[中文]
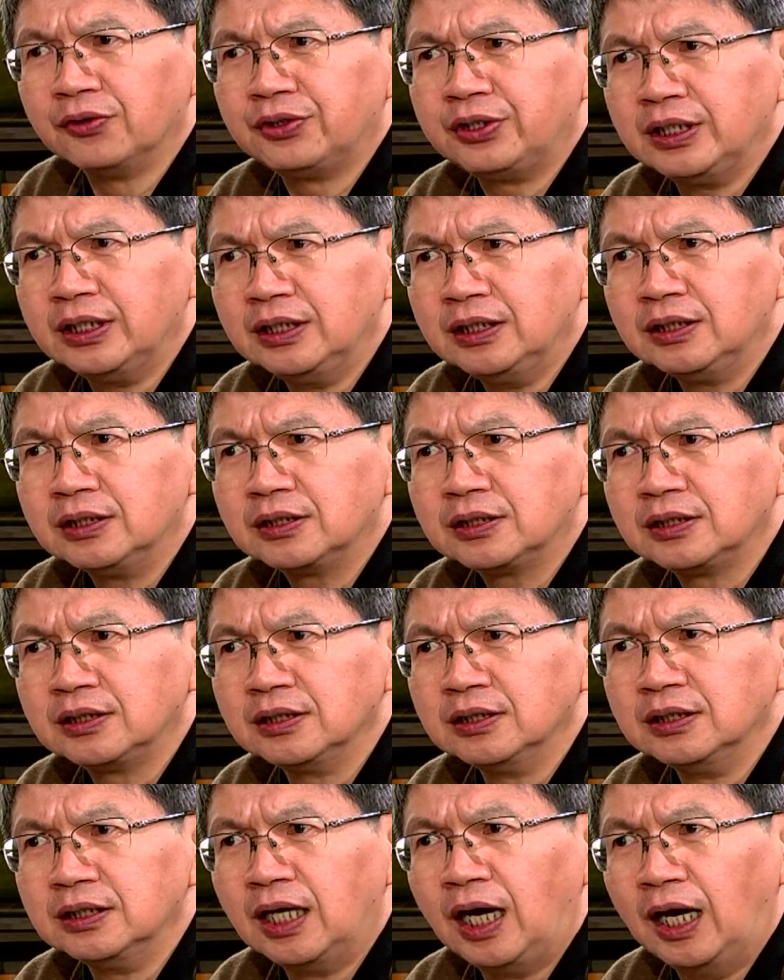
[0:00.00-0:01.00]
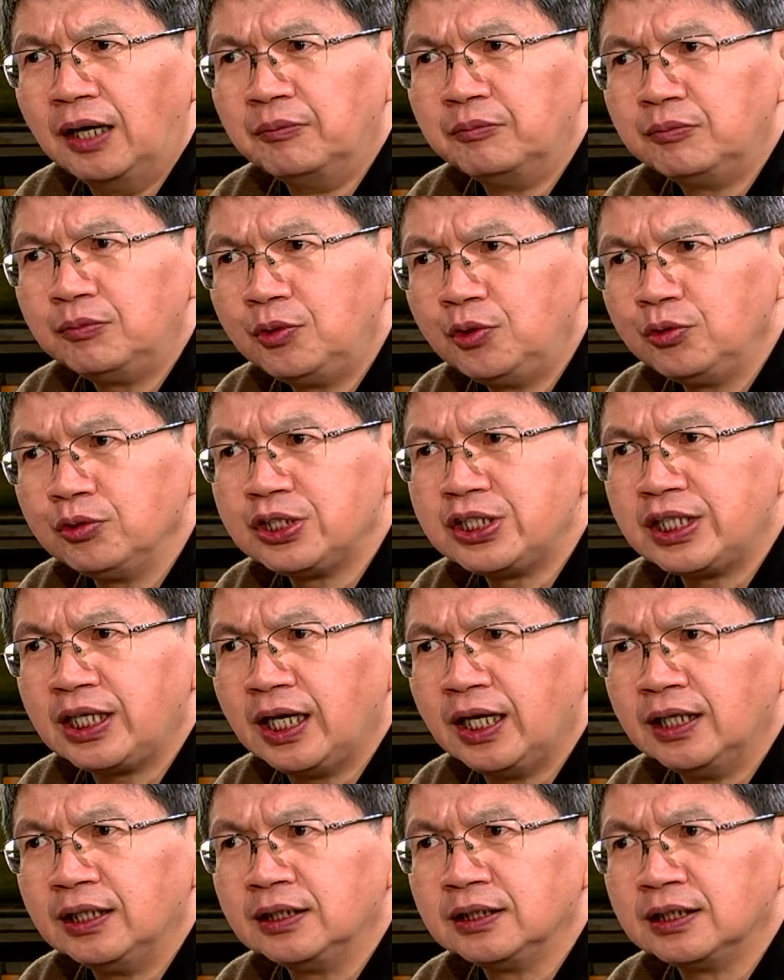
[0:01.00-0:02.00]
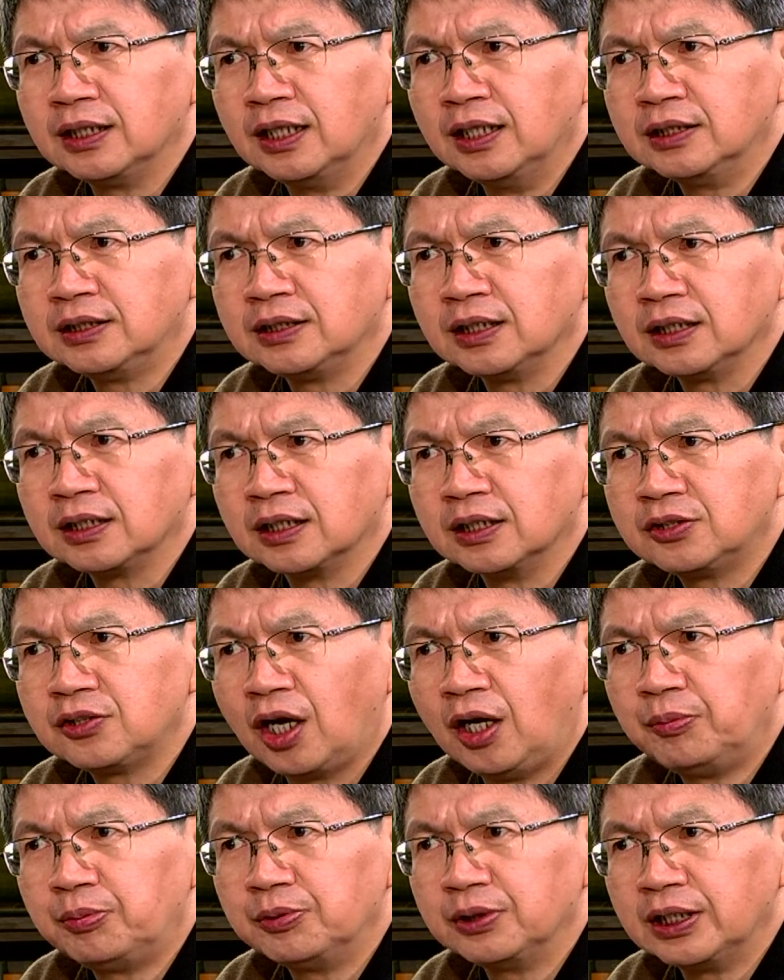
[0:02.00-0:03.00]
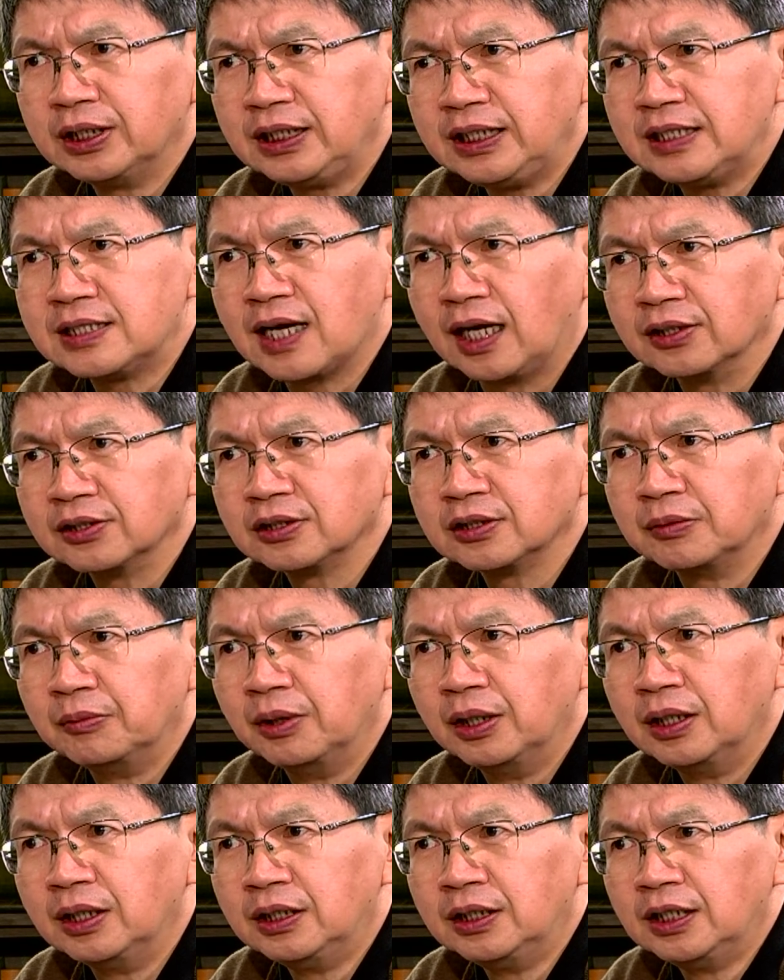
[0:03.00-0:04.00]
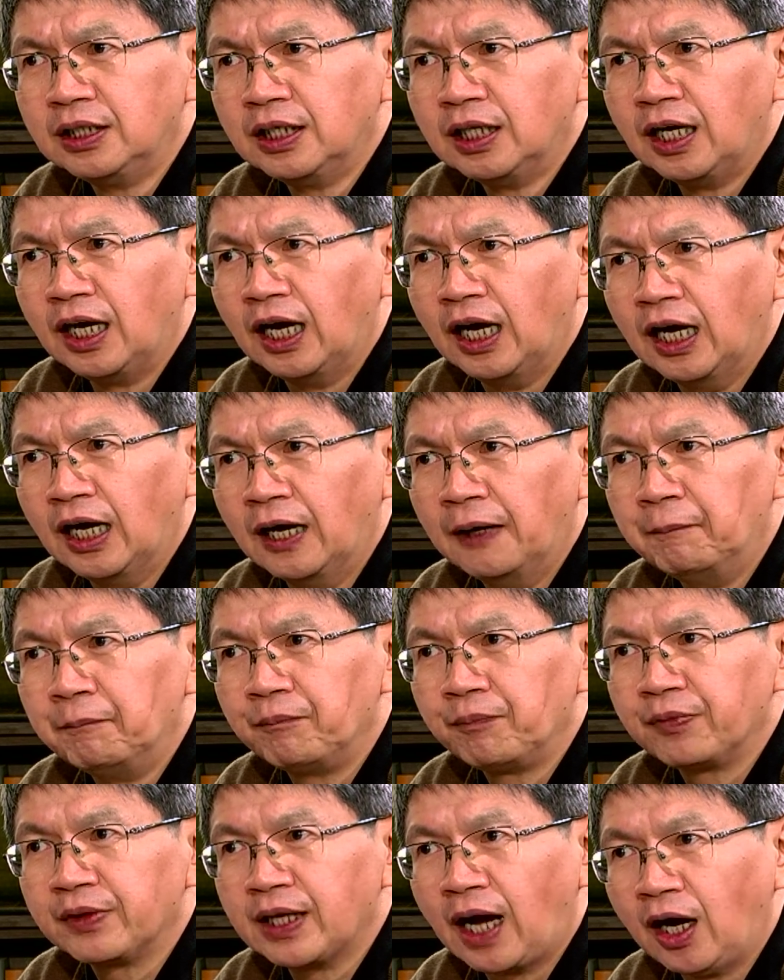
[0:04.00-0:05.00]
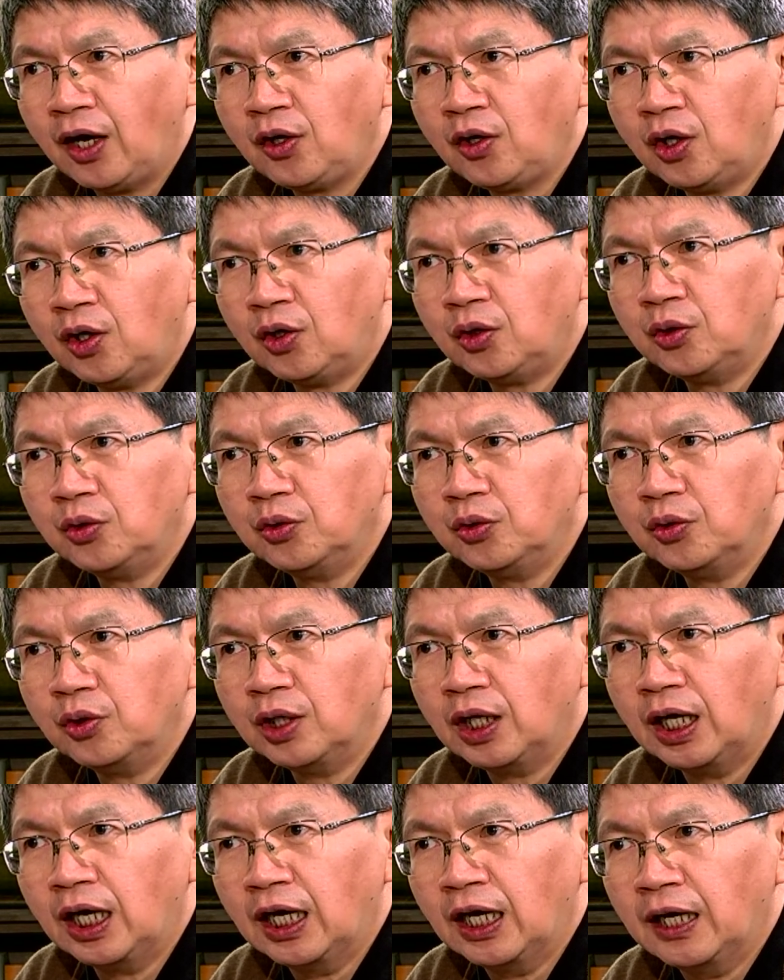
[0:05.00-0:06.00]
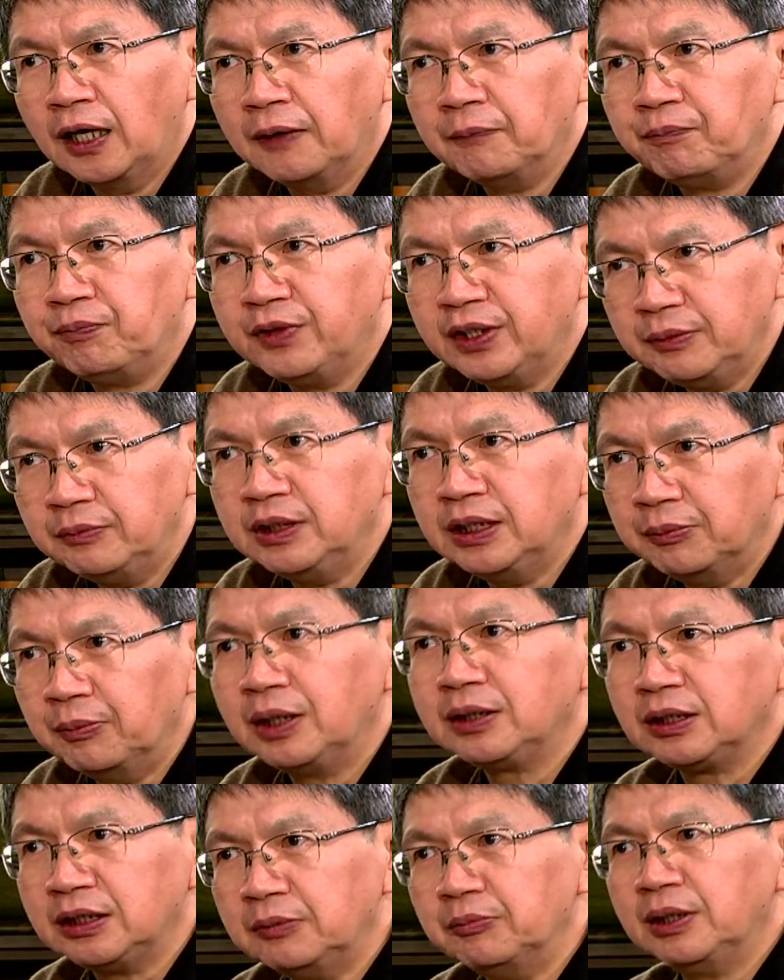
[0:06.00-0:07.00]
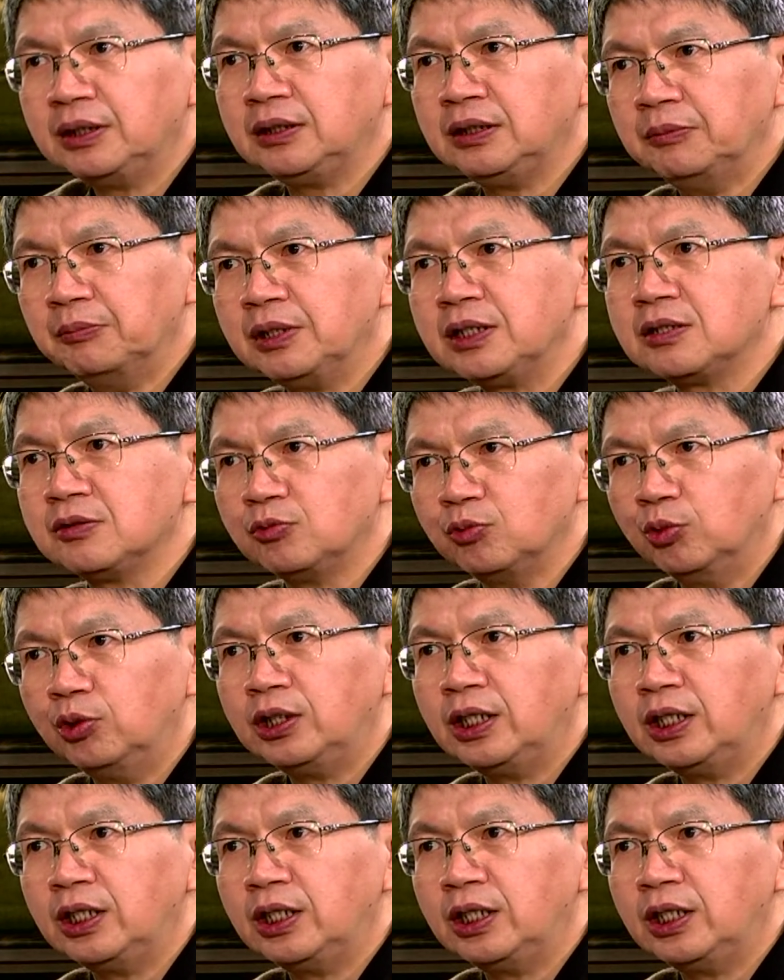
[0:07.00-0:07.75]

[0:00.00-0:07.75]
底是呃，目前的这个教育部的立场是什么？呃，然后呃，你你们你们你们如